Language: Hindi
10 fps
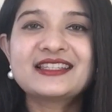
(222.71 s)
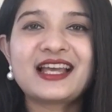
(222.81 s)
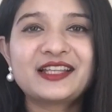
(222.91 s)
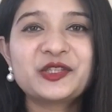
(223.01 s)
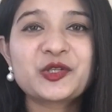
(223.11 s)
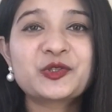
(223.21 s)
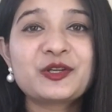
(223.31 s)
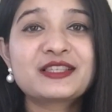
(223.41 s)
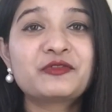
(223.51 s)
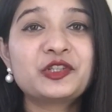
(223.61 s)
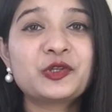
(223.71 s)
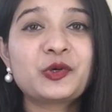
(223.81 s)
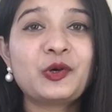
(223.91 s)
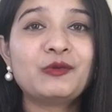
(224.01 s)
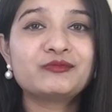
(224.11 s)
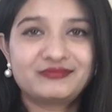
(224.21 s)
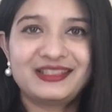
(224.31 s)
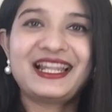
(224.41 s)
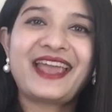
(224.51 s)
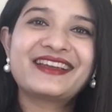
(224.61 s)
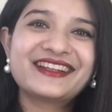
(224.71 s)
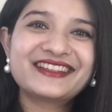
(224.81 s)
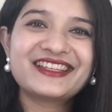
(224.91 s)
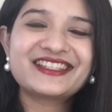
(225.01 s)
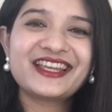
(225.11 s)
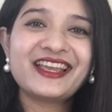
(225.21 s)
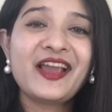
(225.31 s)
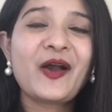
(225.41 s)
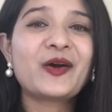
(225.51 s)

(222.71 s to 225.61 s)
साथ ही दोस्तों इस वीडियो को लाइक कर दीजिए